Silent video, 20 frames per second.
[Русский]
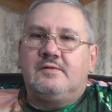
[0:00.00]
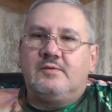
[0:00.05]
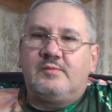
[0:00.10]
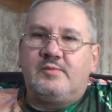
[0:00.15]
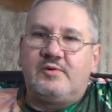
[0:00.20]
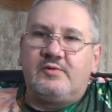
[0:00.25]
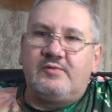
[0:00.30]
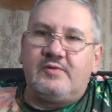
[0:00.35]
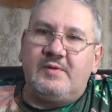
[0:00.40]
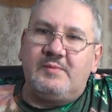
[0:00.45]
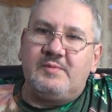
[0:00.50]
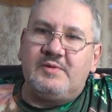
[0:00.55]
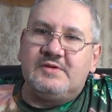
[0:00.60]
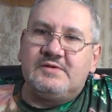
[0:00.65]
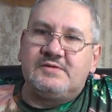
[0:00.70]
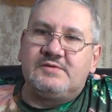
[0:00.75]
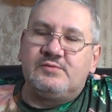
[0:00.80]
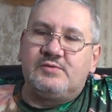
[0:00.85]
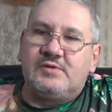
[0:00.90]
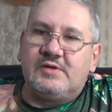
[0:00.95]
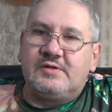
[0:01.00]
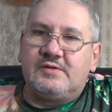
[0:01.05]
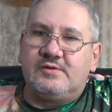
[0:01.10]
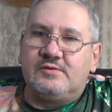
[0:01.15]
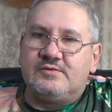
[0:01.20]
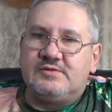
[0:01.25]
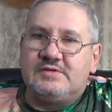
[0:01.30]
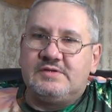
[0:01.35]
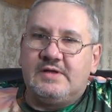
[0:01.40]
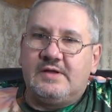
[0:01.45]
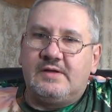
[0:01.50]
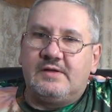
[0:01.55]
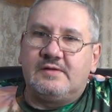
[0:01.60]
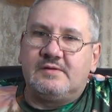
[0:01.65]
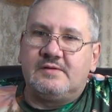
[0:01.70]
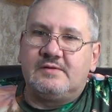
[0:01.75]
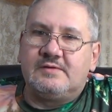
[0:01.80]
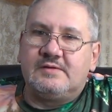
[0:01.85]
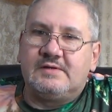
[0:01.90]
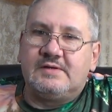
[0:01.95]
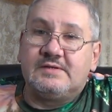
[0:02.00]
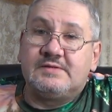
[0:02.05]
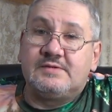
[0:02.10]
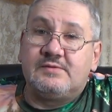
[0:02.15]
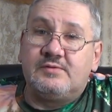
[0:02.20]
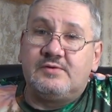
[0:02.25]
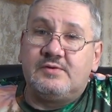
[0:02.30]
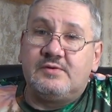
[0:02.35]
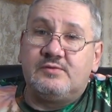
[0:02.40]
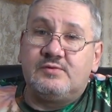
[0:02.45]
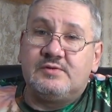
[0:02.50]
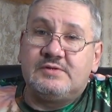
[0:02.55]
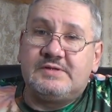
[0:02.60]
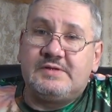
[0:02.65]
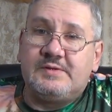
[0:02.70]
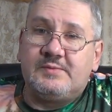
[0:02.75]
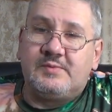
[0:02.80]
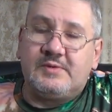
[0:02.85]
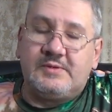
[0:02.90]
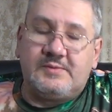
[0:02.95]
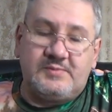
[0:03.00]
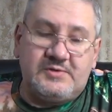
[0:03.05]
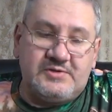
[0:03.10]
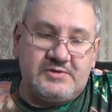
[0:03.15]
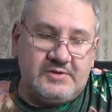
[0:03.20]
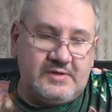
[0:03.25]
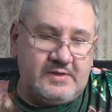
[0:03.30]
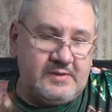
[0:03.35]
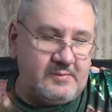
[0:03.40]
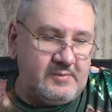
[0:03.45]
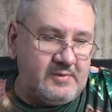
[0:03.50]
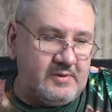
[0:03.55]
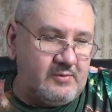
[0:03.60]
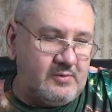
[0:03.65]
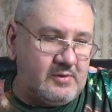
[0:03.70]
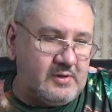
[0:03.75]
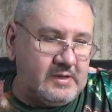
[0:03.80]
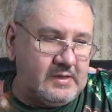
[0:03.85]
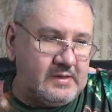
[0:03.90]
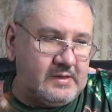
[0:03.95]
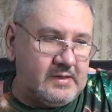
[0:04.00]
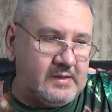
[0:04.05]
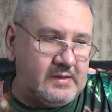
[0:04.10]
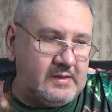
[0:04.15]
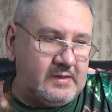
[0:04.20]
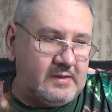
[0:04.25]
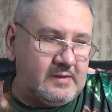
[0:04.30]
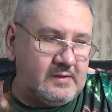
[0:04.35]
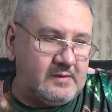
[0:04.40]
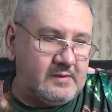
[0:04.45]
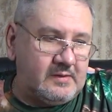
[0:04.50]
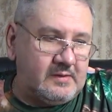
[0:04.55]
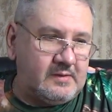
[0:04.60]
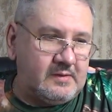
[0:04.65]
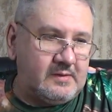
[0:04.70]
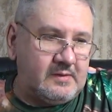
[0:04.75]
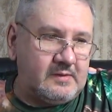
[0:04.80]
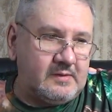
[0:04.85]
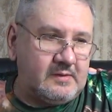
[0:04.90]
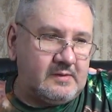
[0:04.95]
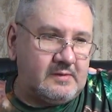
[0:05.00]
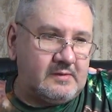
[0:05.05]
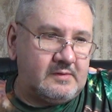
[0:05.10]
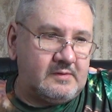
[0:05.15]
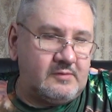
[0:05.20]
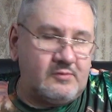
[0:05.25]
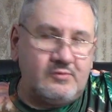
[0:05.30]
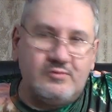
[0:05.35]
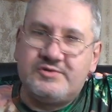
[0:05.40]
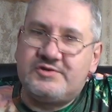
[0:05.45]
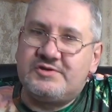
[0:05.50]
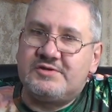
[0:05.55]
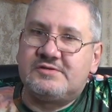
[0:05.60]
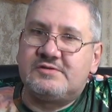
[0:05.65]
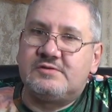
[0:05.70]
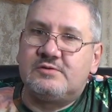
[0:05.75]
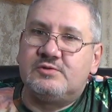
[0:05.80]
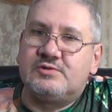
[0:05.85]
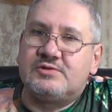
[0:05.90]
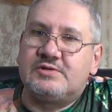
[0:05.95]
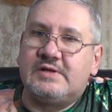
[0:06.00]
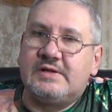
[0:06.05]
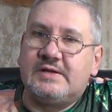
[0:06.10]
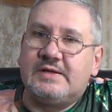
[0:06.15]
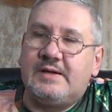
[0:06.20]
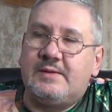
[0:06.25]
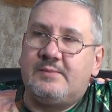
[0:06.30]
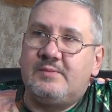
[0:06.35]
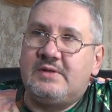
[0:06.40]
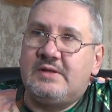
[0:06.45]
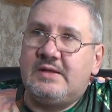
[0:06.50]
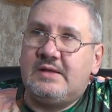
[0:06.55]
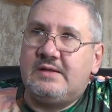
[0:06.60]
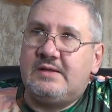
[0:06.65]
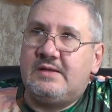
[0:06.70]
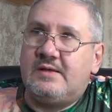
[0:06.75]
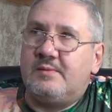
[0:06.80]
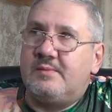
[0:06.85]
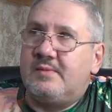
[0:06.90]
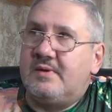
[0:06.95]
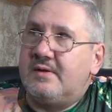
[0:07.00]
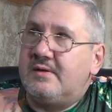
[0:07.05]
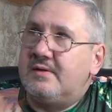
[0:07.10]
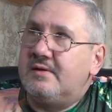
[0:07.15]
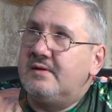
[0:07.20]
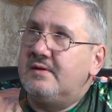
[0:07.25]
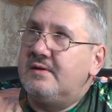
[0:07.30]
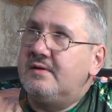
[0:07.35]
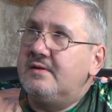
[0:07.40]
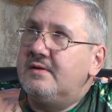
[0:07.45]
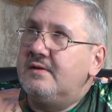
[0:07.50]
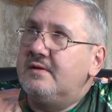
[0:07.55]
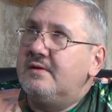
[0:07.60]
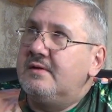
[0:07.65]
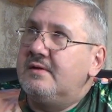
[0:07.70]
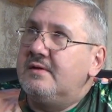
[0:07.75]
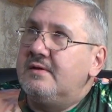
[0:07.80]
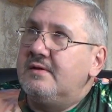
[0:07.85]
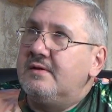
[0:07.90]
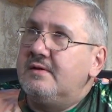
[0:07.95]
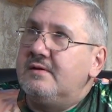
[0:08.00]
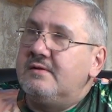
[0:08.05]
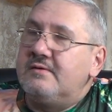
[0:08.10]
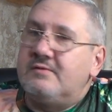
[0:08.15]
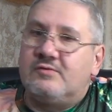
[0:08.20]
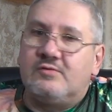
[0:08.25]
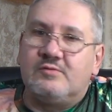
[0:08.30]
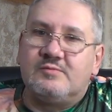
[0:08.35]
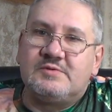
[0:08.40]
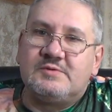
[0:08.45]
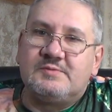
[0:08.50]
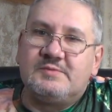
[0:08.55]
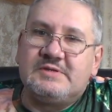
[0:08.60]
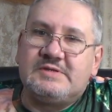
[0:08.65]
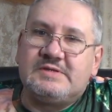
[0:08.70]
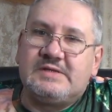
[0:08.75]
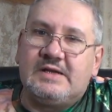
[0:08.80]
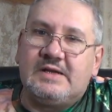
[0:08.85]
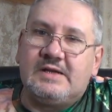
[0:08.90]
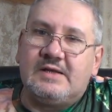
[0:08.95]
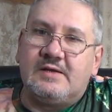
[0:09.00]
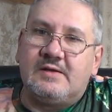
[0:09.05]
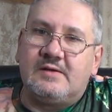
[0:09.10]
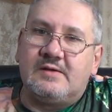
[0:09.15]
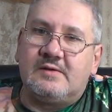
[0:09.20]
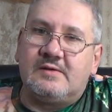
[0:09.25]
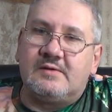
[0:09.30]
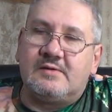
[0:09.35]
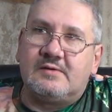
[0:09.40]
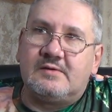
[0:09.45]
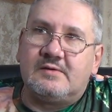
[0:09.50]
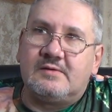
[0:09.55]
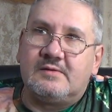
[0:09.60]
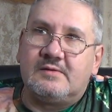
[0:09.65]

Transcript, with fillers: Доброго времени суток, друзья! Здравствуйте, гости и подписчики моего канала. Э, очень сложная для меня тема, в том смысле,